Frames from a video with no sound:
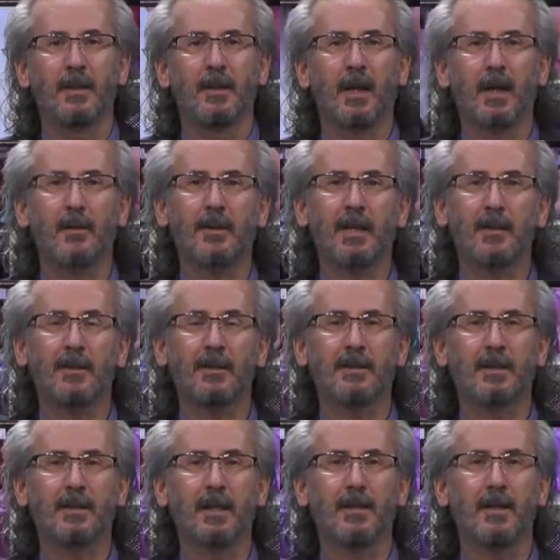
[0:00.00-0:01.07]
Namık Kemal
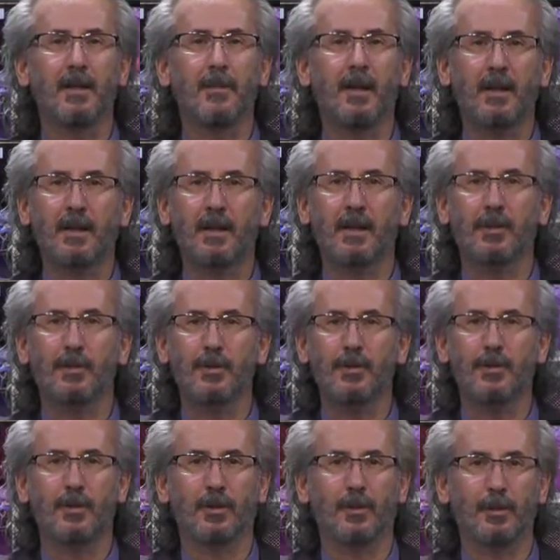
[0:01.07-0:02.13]
Sezen'le Markalar
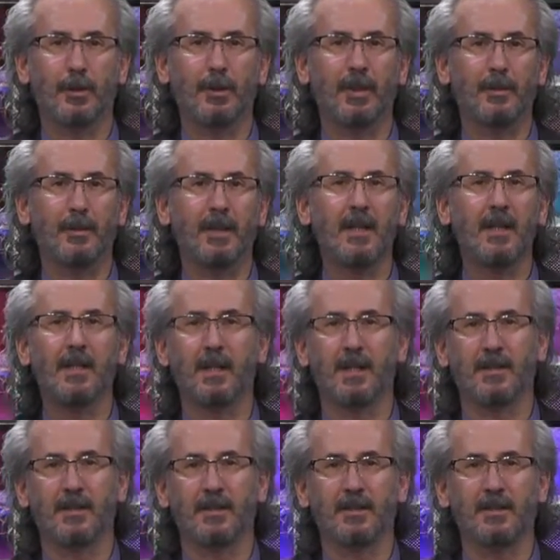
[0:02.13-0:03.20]
Konuşuyor programıyla
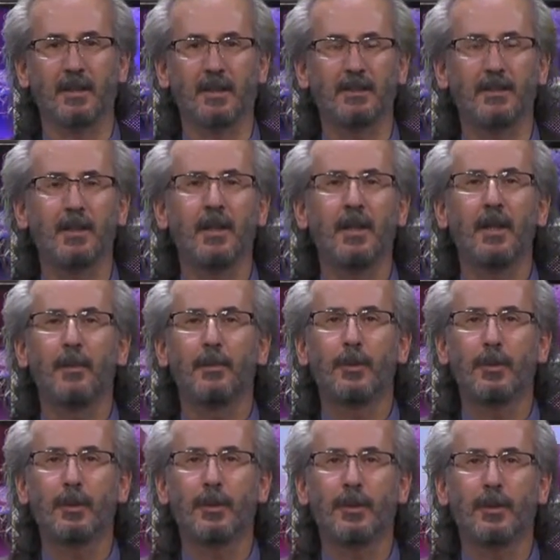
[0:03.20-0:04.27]
karşınızdayız.
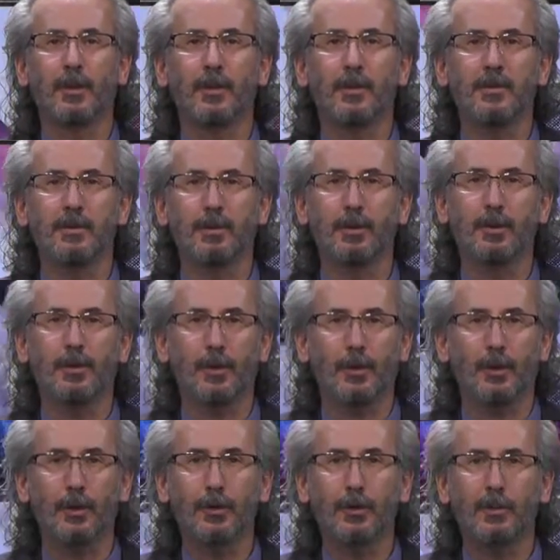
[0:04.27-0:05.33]
Bugünkü stüdyo
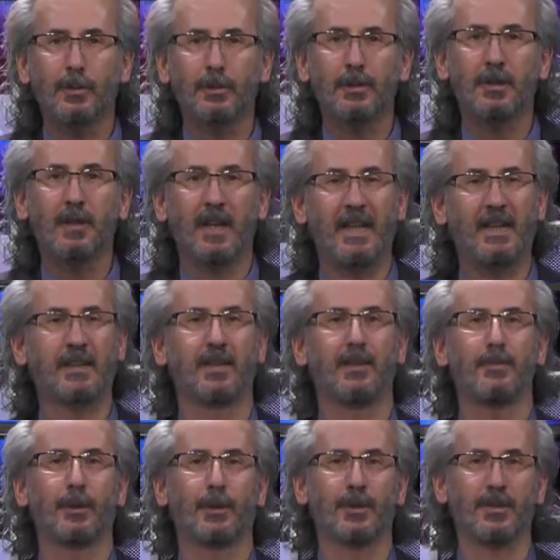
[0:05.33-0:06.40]
konuğumuz
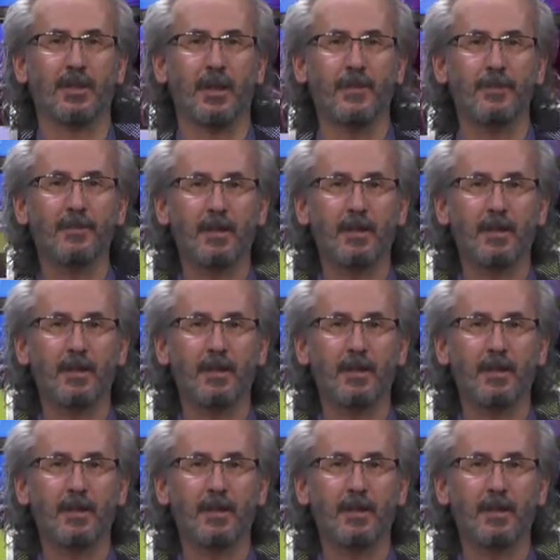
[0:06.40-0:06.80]
Etkin Proje.